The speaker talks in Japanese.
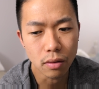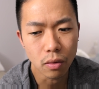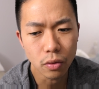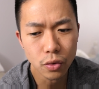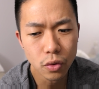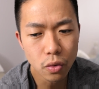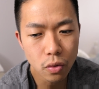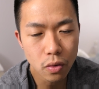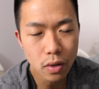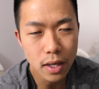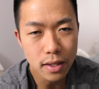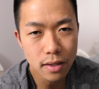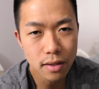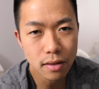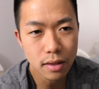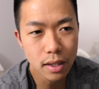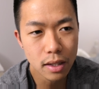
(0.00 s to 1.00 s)
男らし
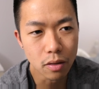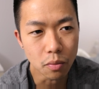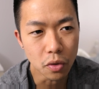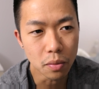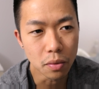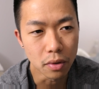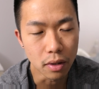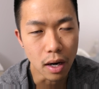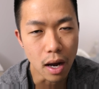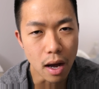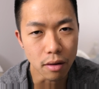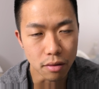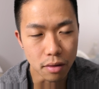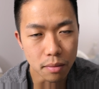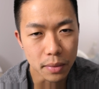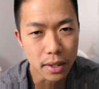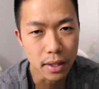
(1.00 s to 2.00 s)
すぎる部分がある
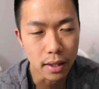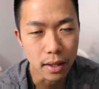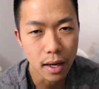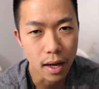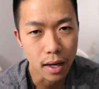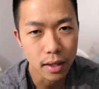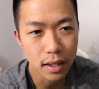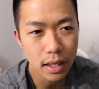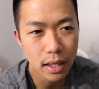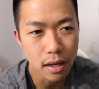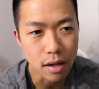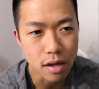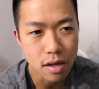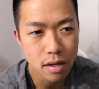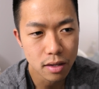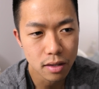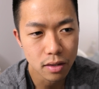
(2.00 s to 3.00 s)
みたいなはっきり
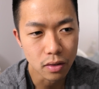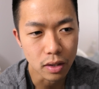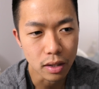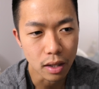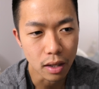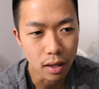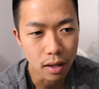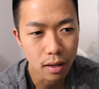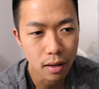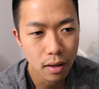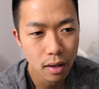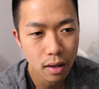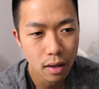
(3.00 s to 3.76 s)
しすぎて